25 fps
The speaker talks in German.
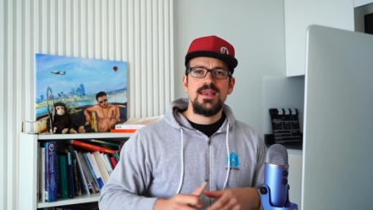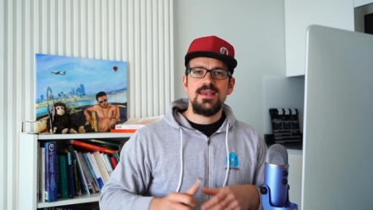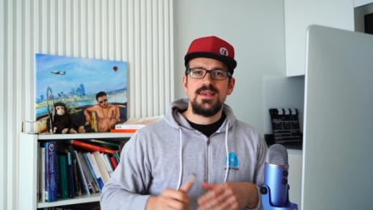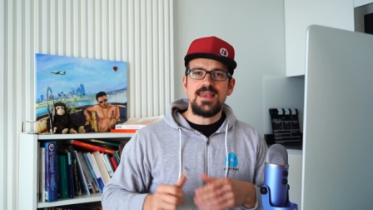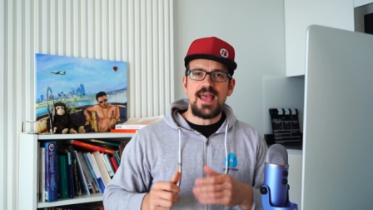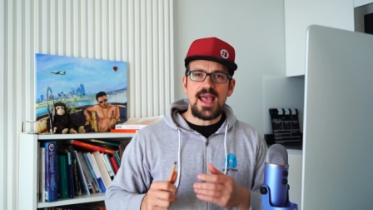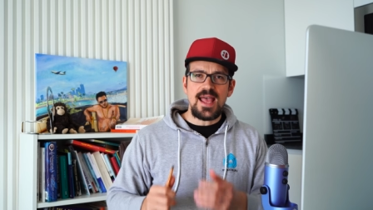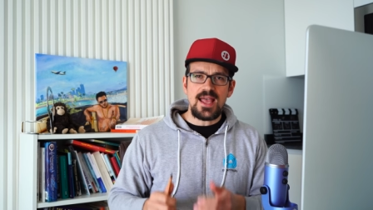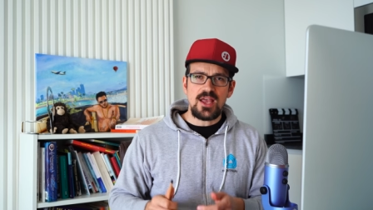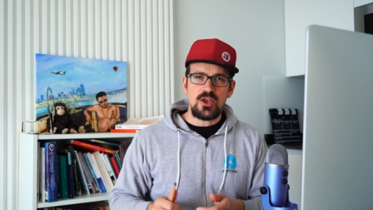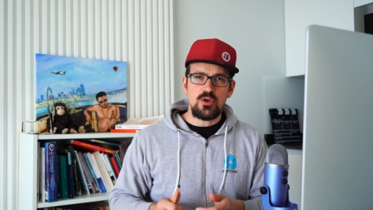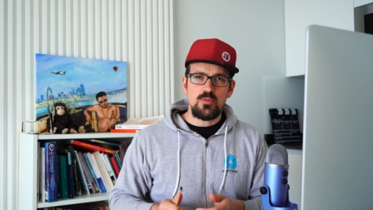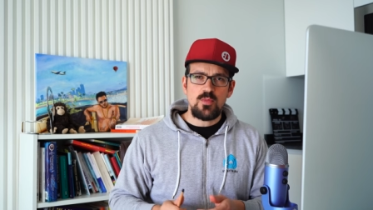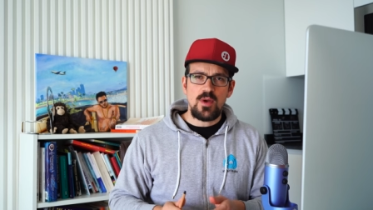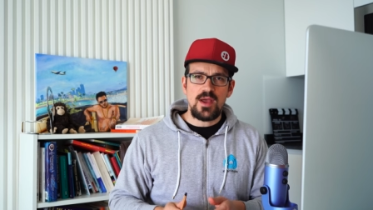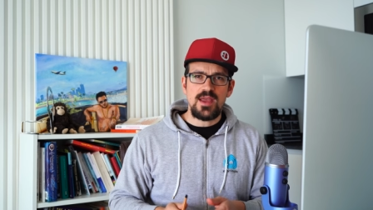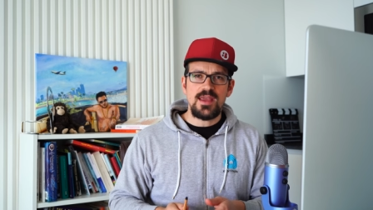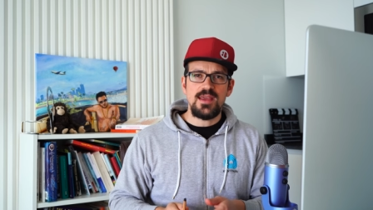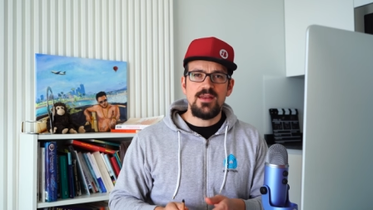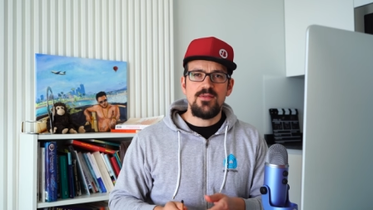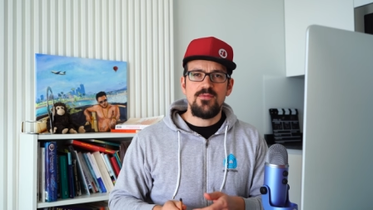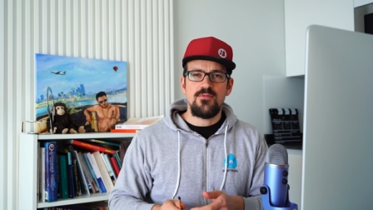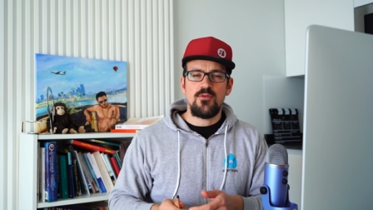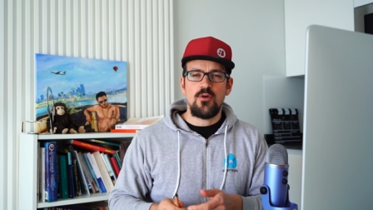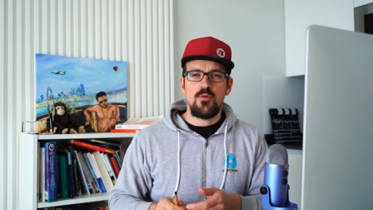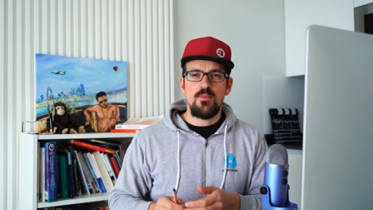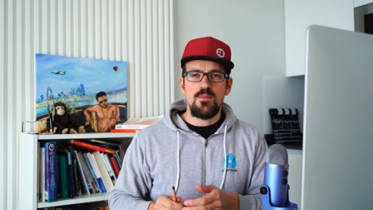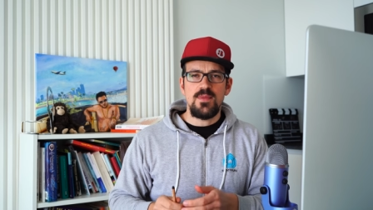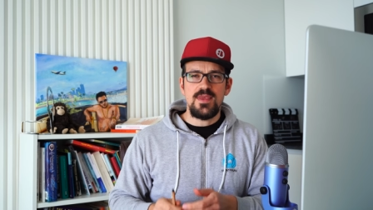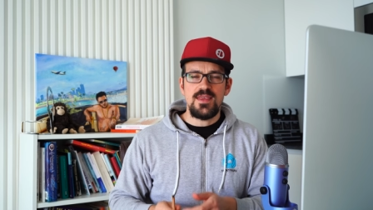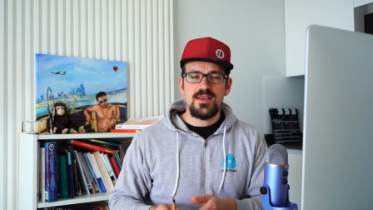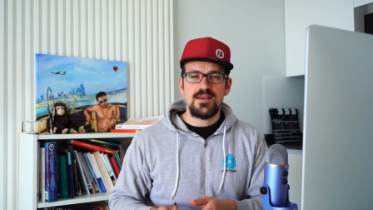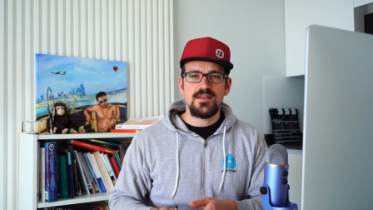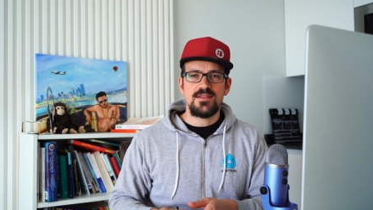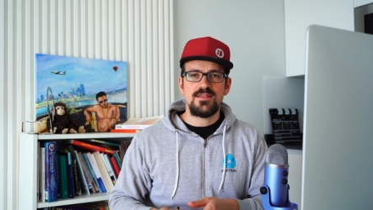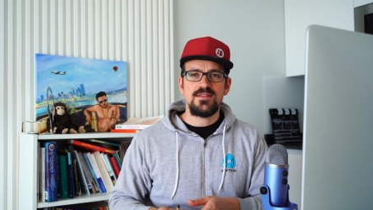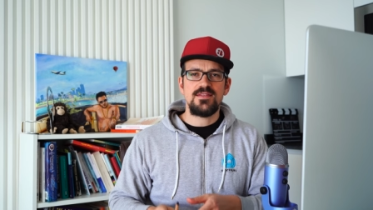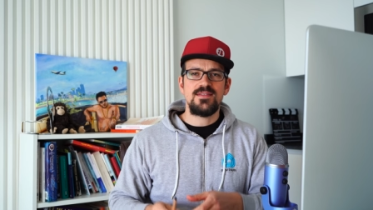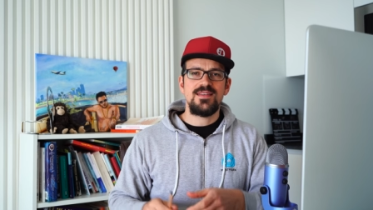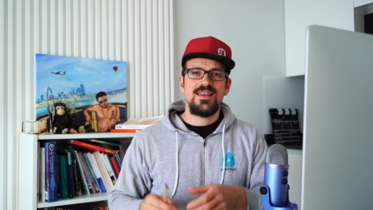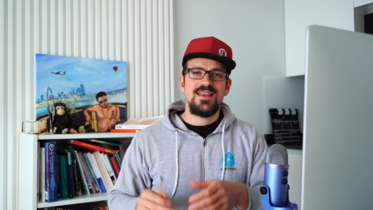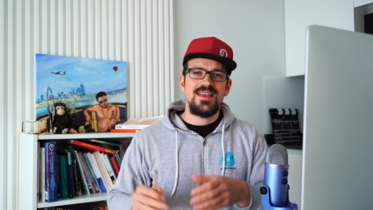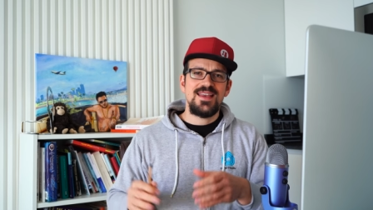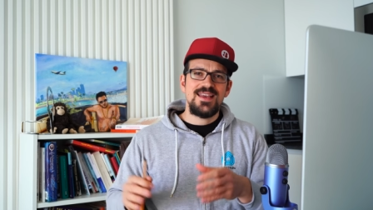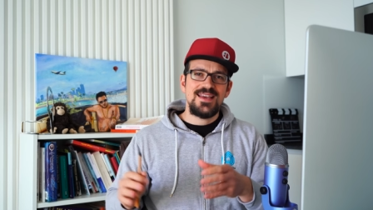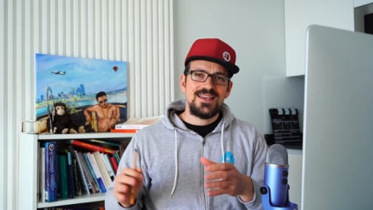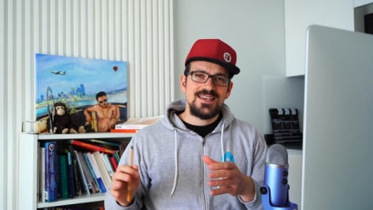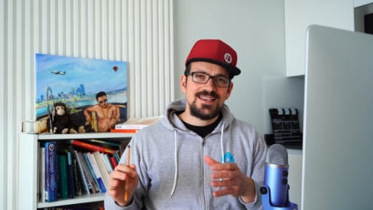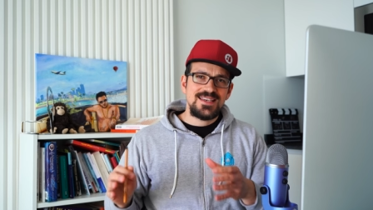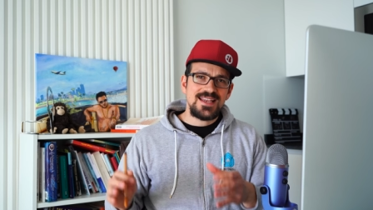darüber informierst,
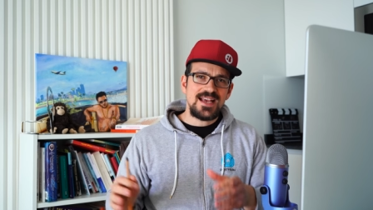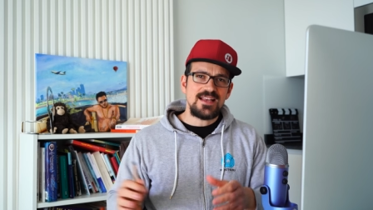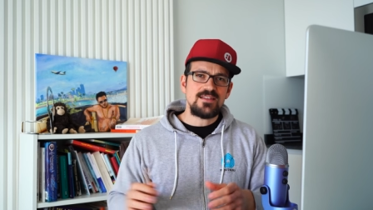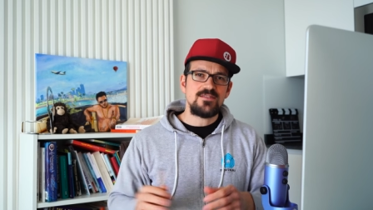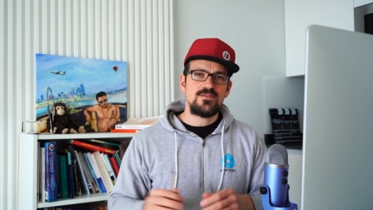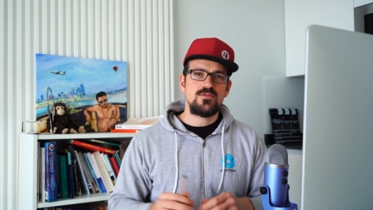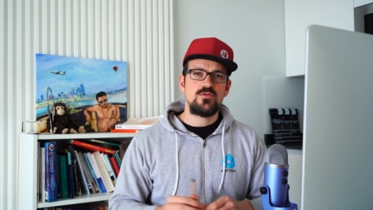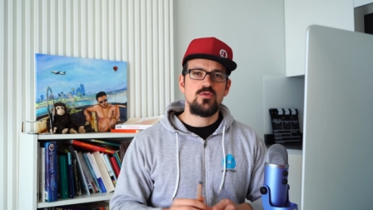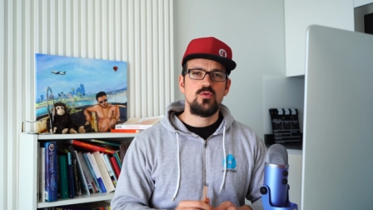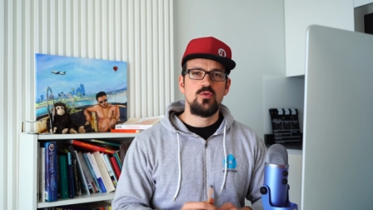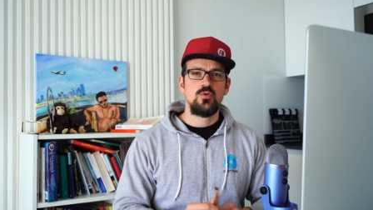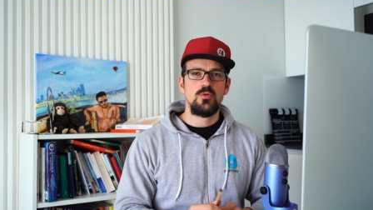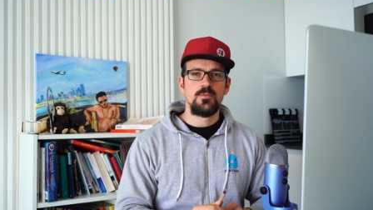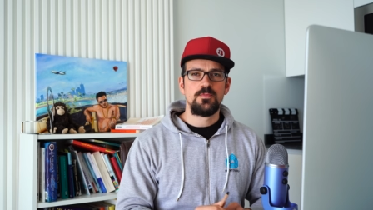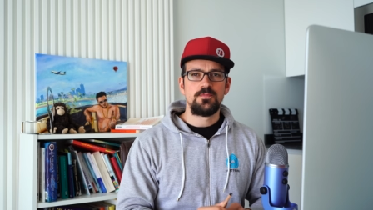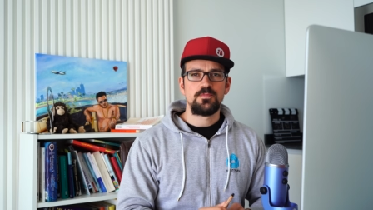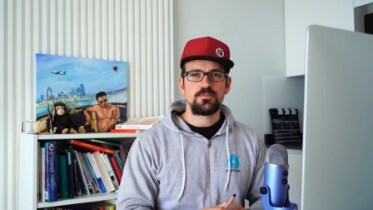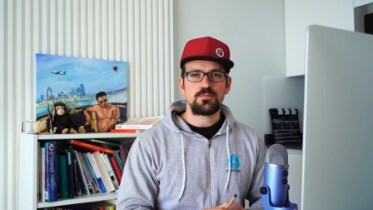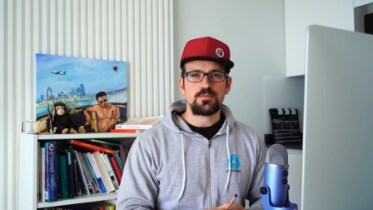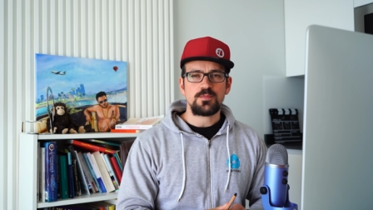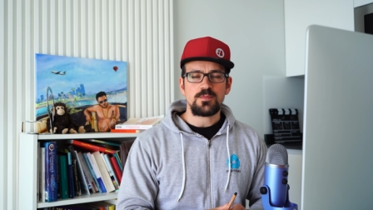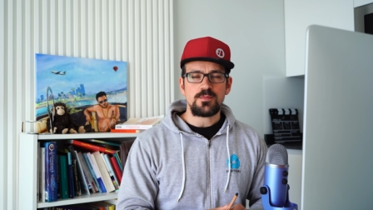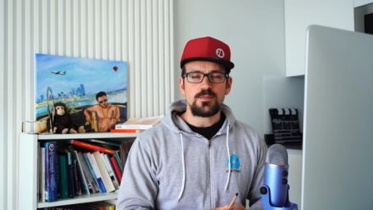dass du